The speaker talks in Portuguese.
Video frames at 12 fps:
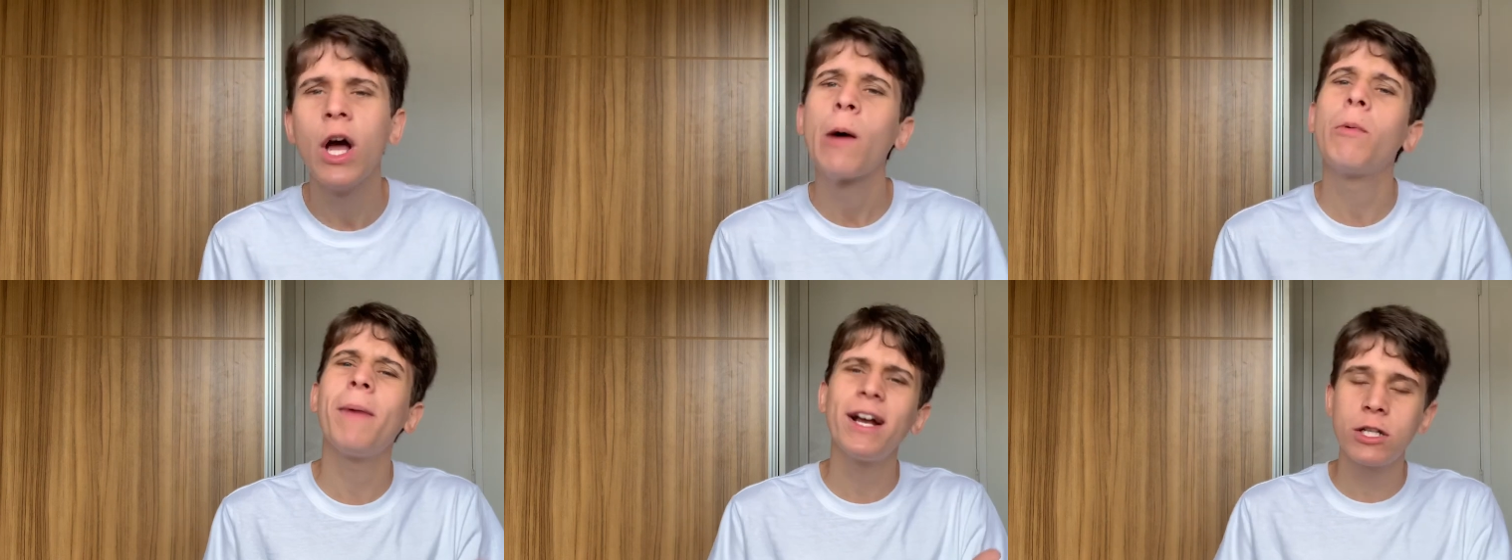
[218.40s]

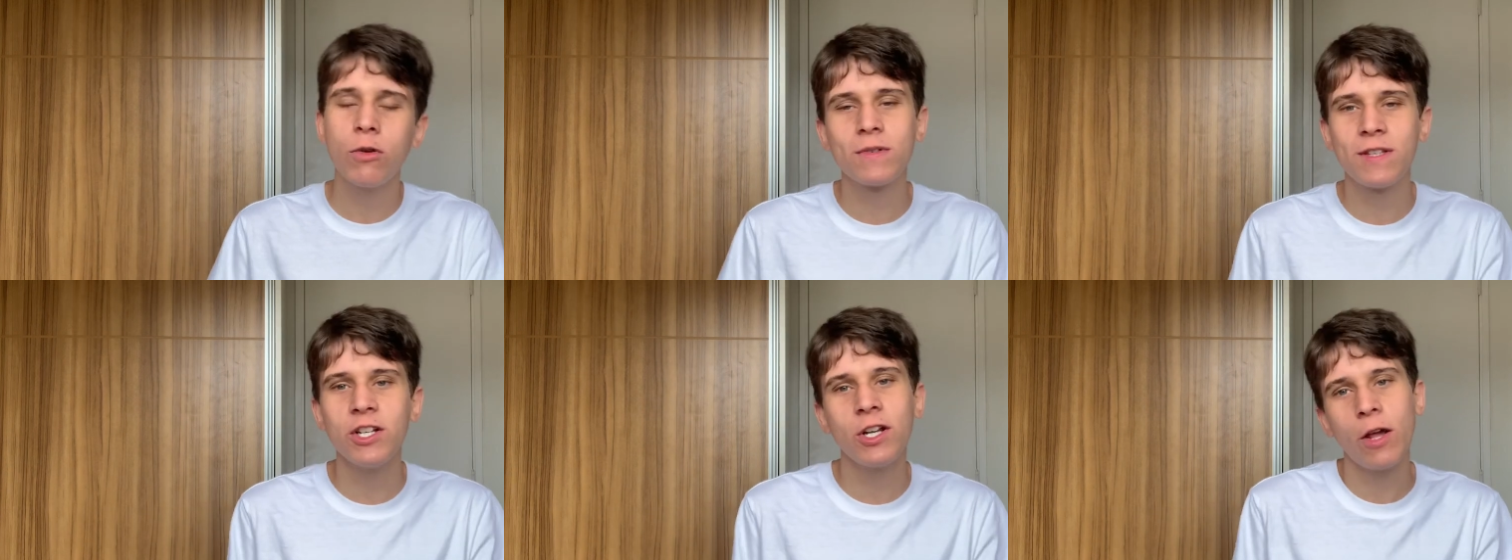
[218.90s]
mas que não
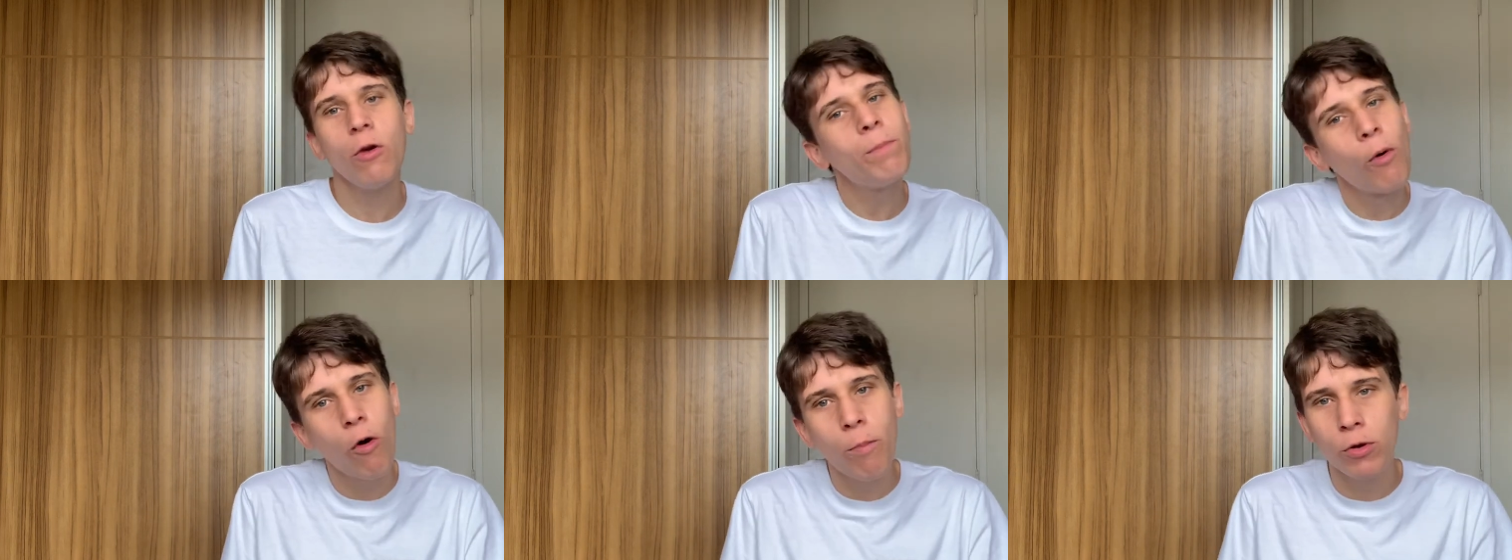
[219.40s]
seja nem um
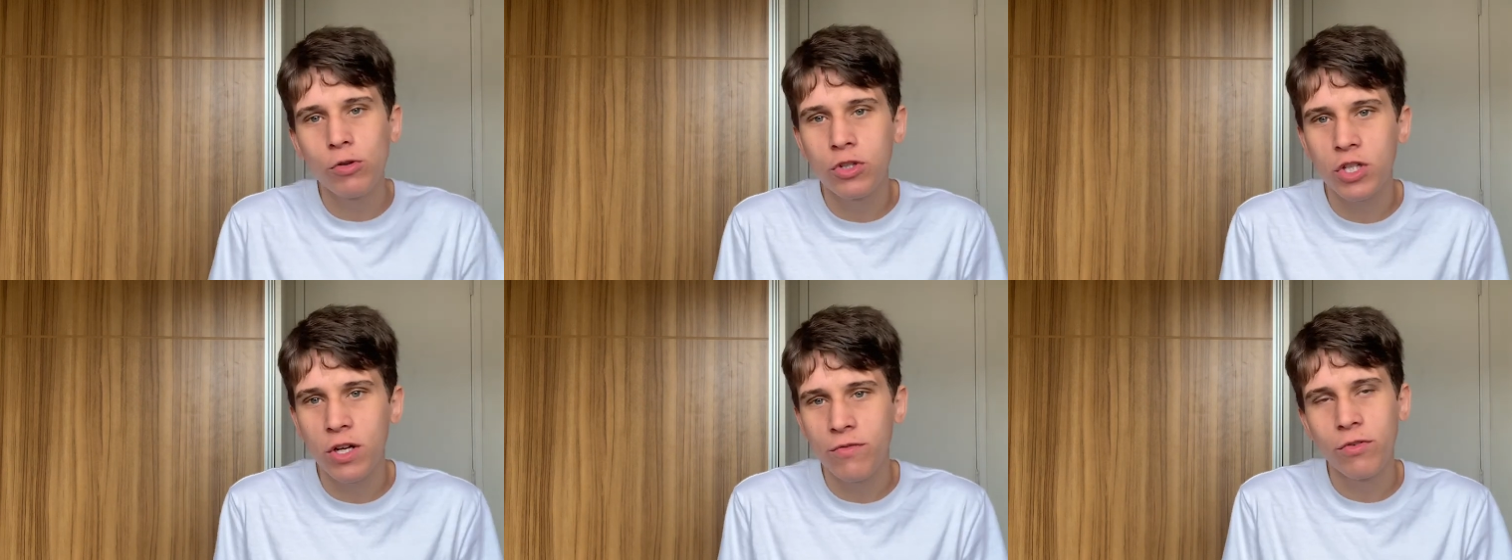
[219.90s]
pouco
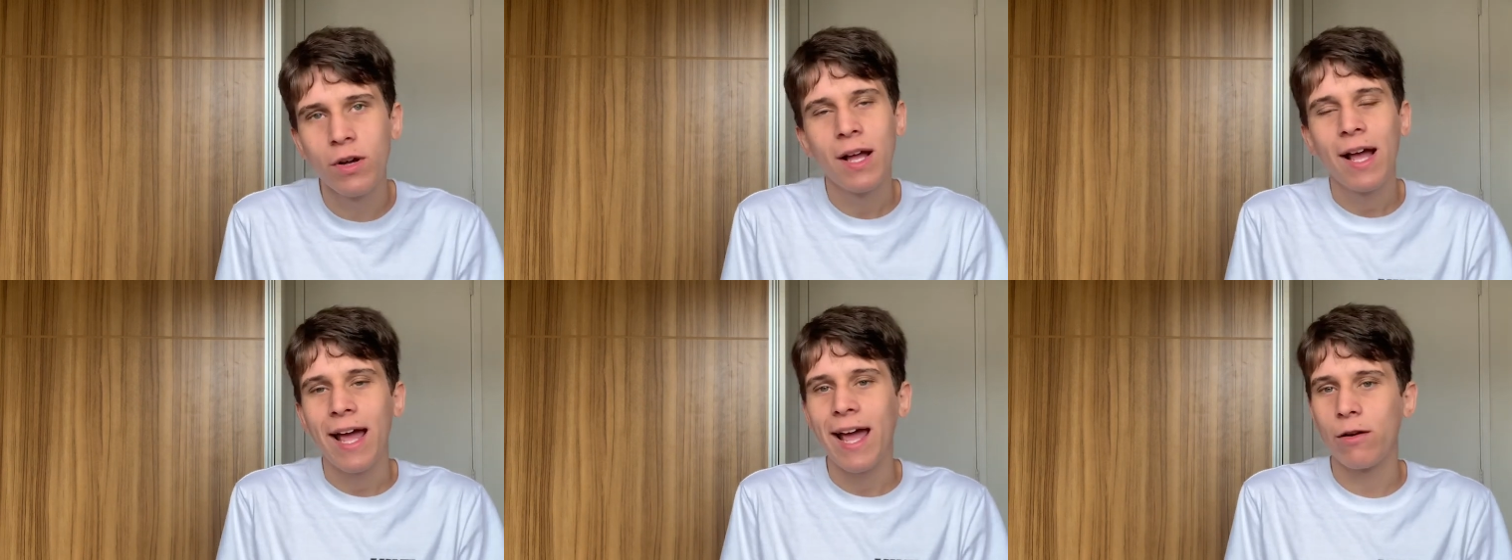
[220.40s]
produtivo,
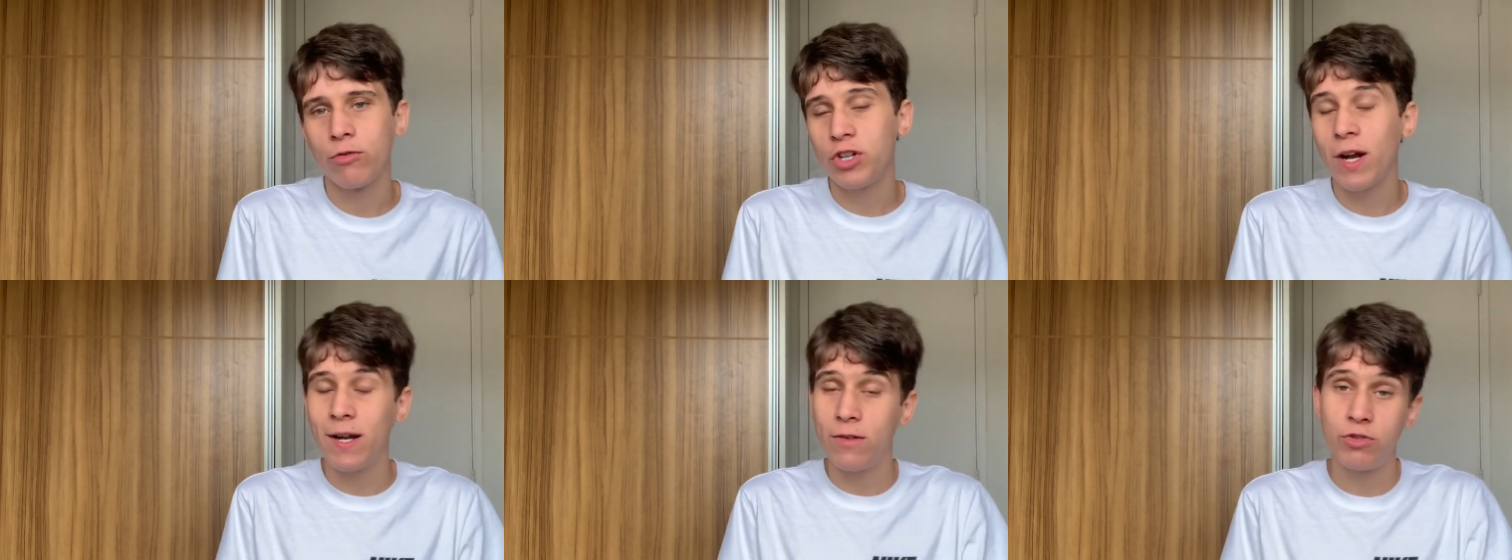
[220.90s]
é, não,
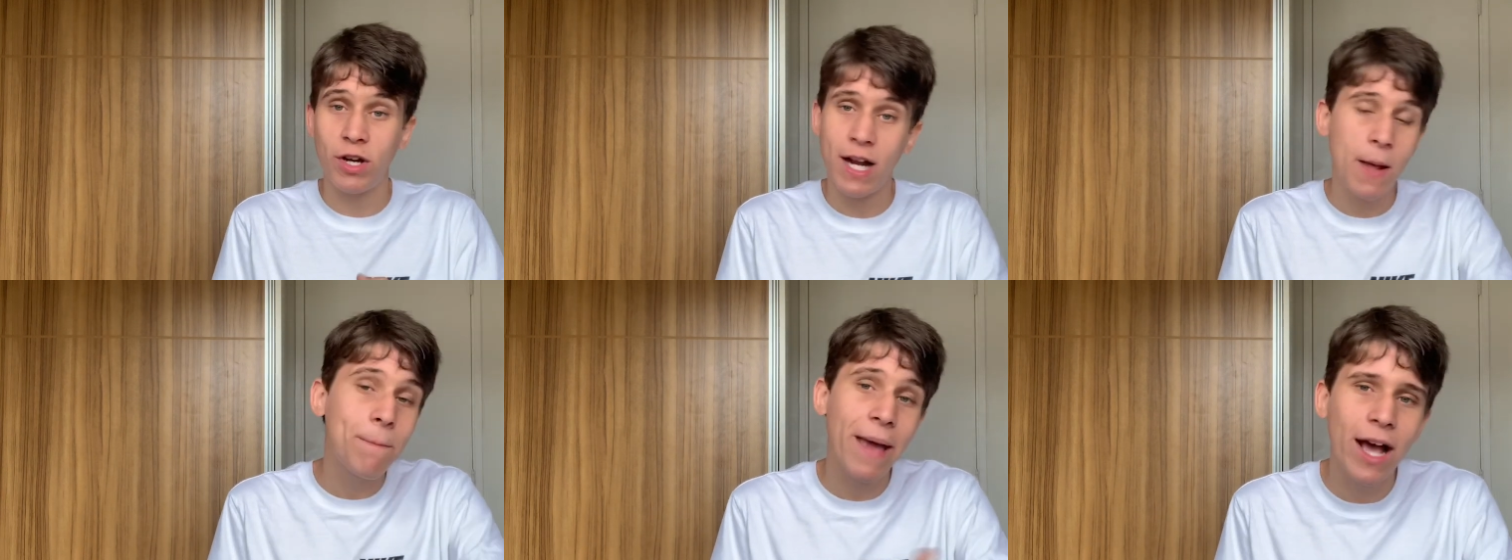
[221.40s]
chega, não chega
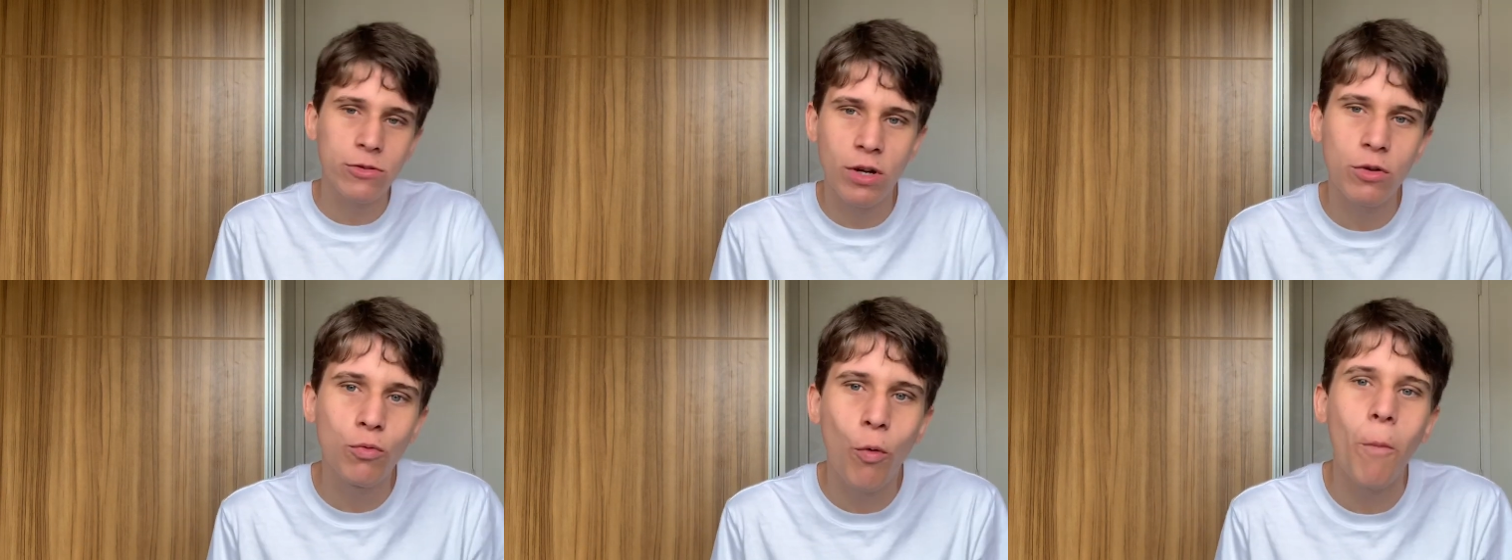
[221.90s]
nem perto né,
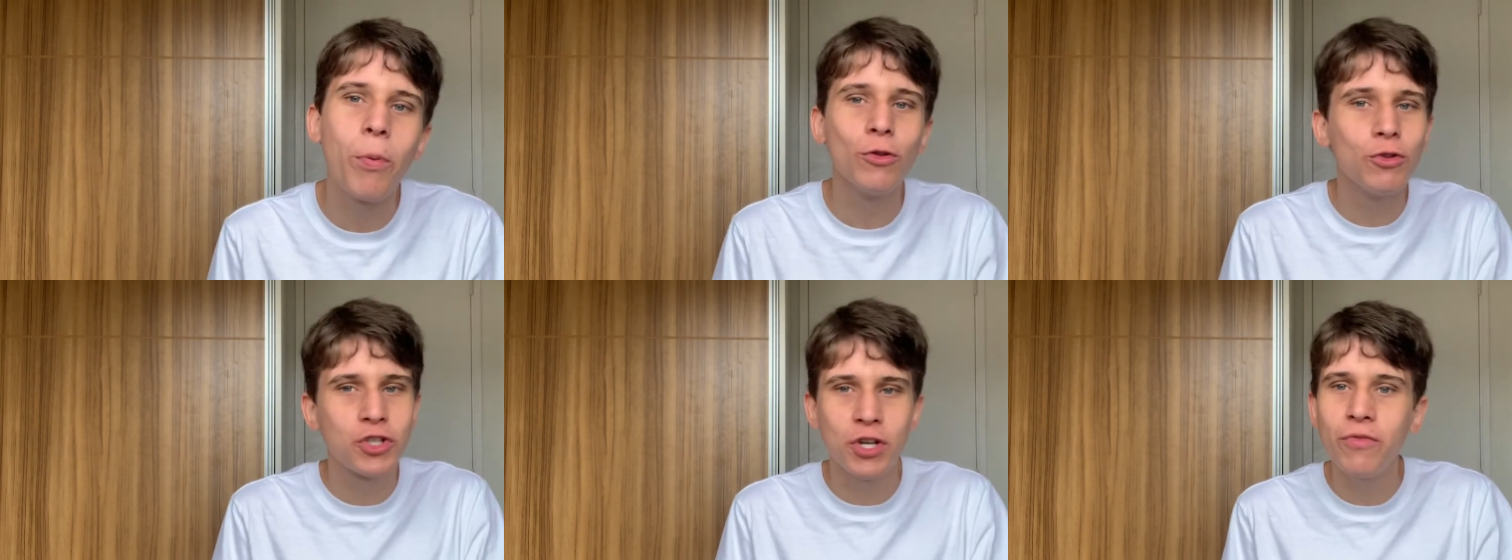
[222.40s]
do quão
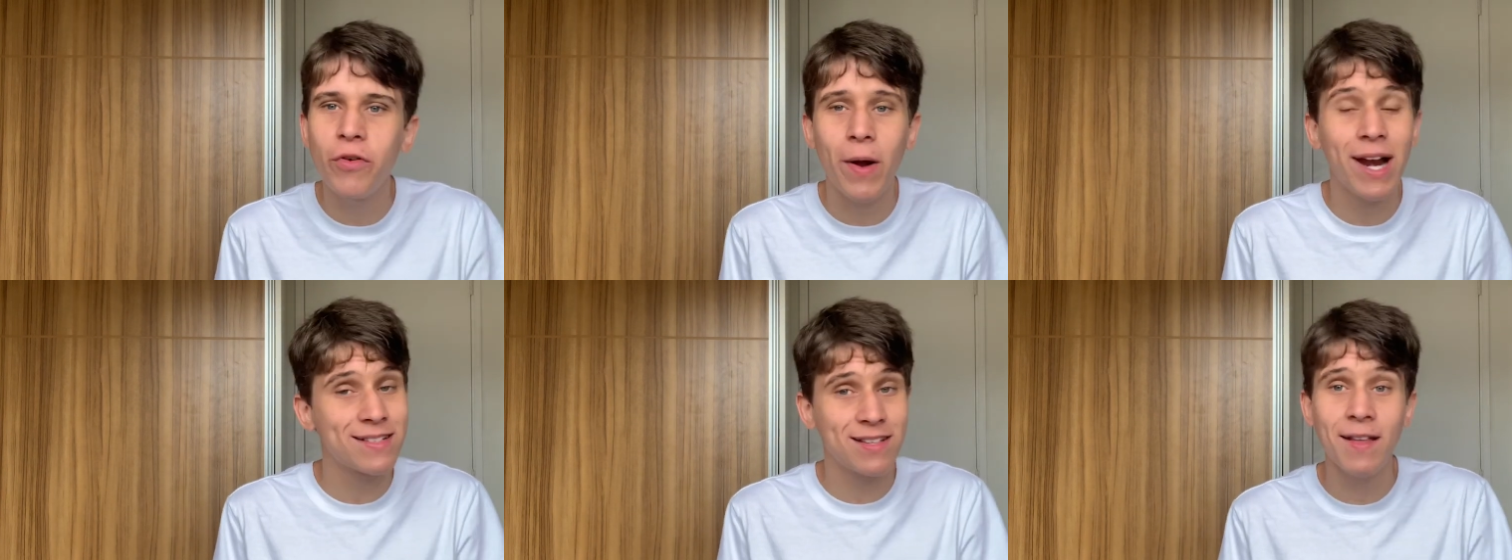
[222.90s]
produtivo é o
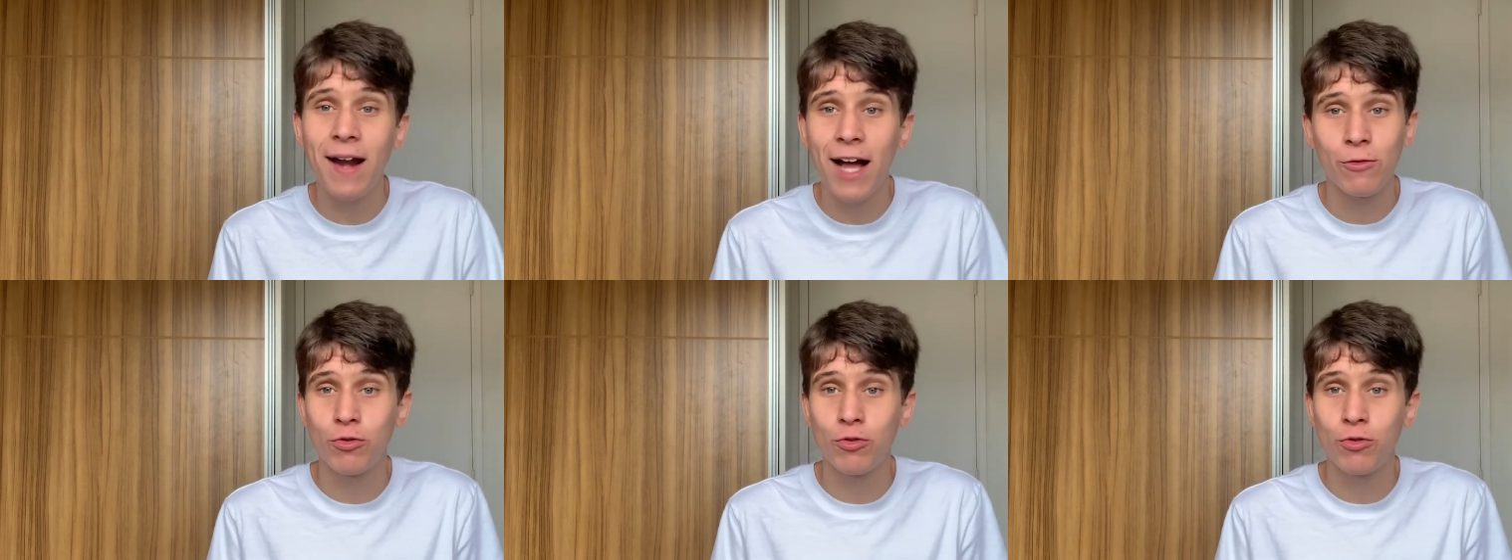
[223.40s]
Alexander Arnold.